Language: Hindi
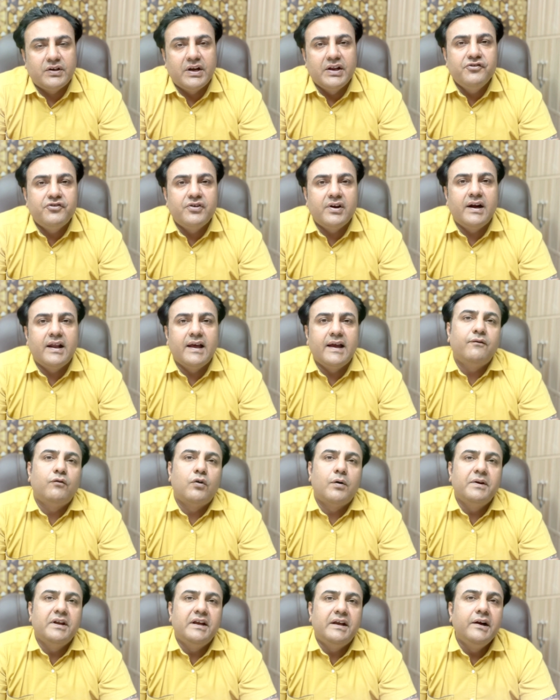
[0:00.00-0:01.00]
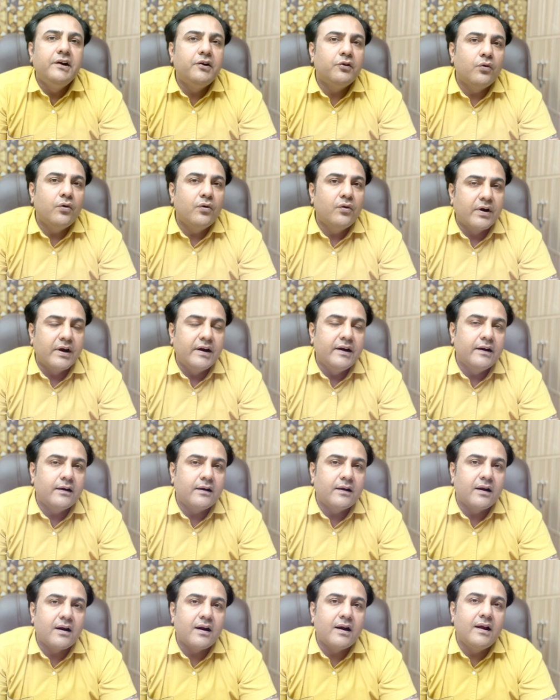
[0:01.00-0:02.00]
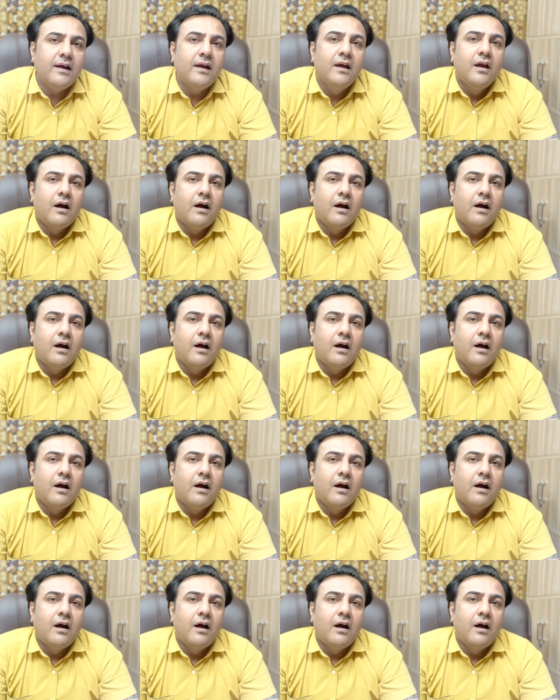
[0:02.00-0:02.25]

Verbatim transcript: टीन शेड है वो अपनी हीट को रेडिएट कर रहा है